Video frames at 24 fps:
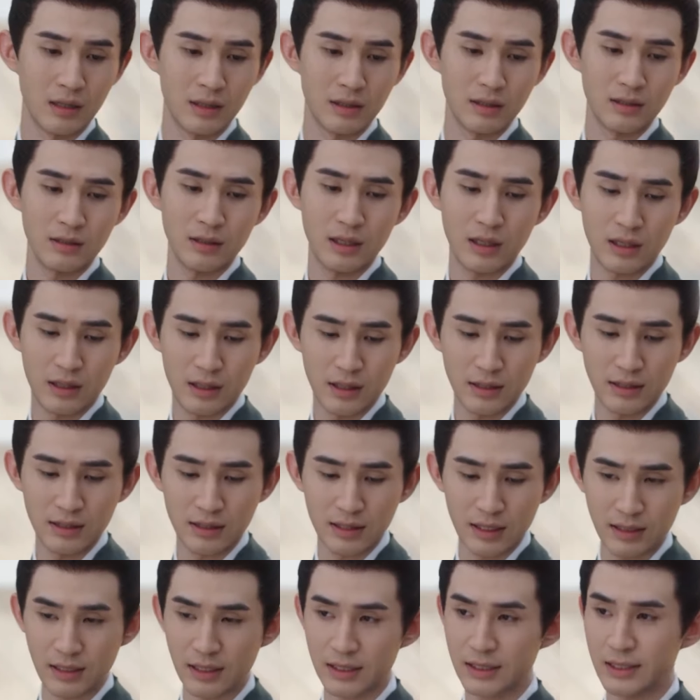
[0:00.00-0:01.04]
奈何你
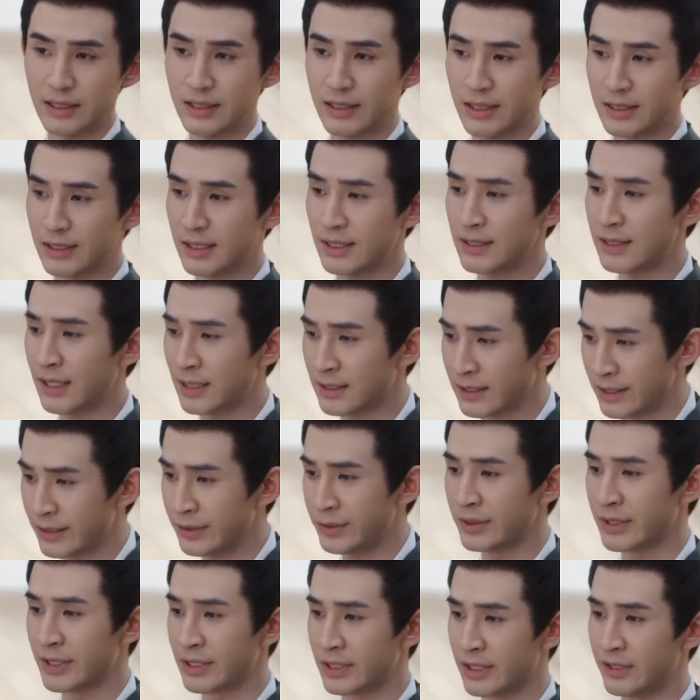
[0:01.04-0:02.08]
现在是一个江家嫡
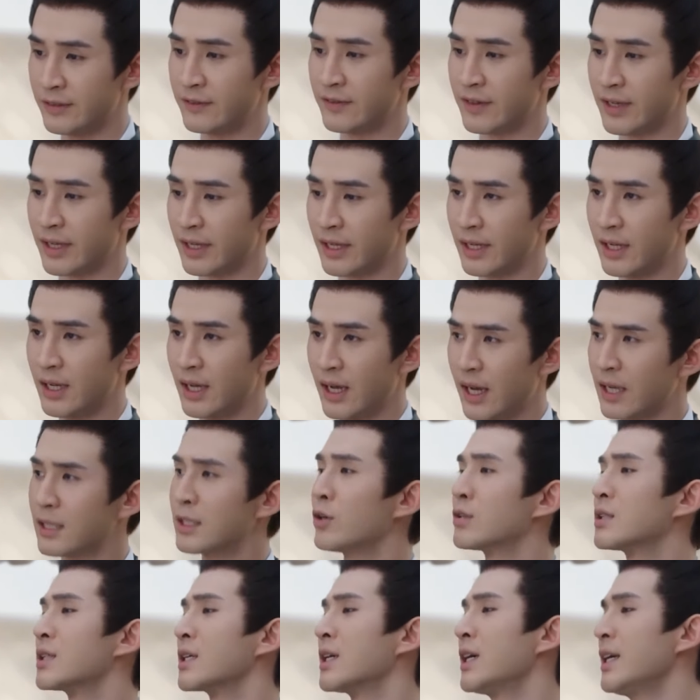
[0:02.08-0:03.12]
女的身份，
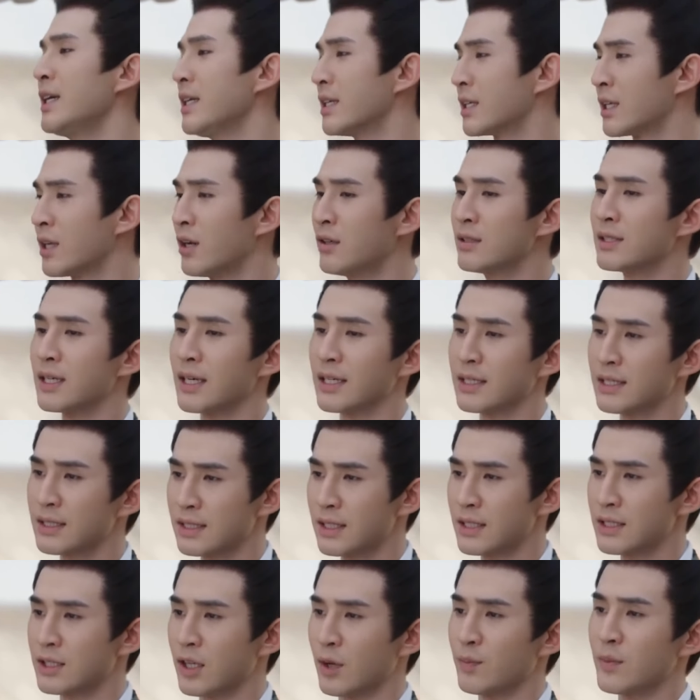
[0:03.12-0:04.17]
倒是可以挑选一
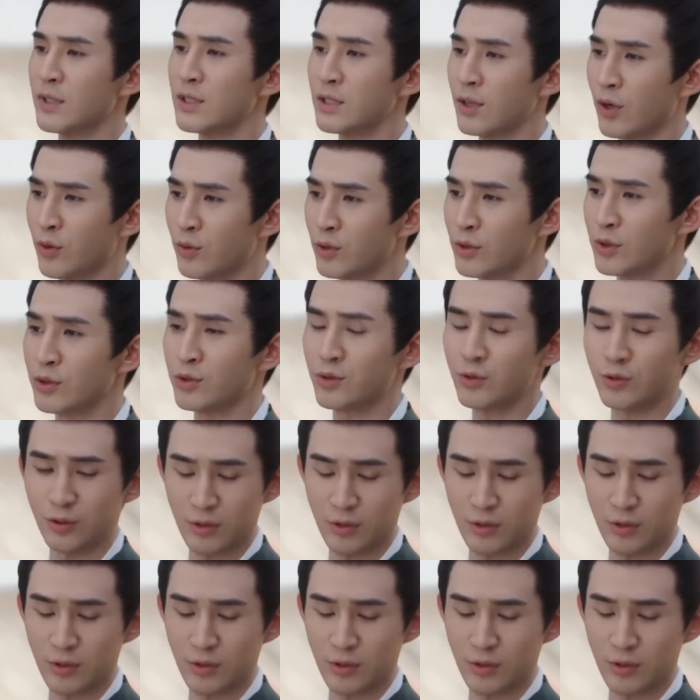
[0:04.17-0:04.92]
些小门小户的庶